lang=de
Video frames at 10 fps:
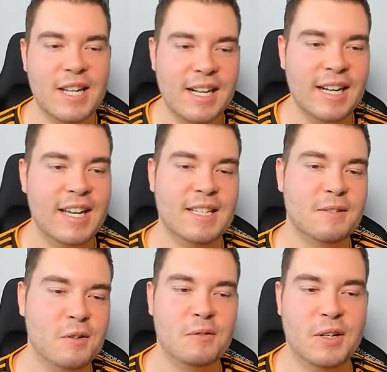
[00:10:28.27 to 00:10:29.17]
Stell deine
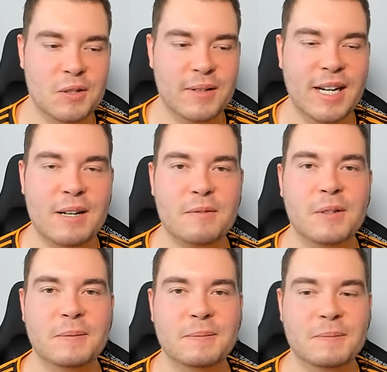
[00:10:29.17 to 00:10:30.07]
erste ja, Fünfer-Auswahl ja, gerne mich vor.
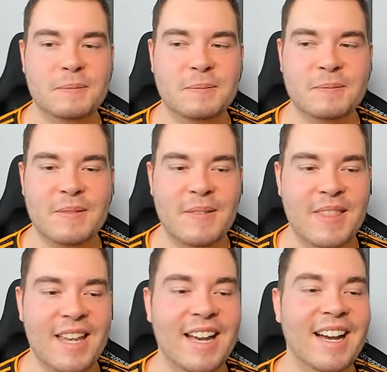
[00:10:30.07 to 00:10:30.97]
Ich hier gar nicht mehr nach den zehn
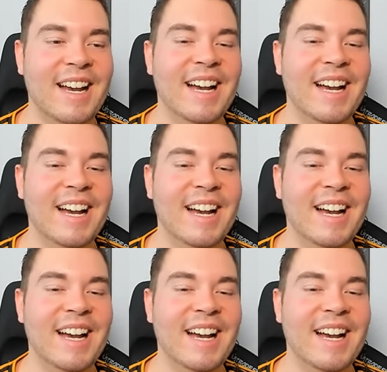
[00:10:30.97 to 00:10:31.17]
Transfers,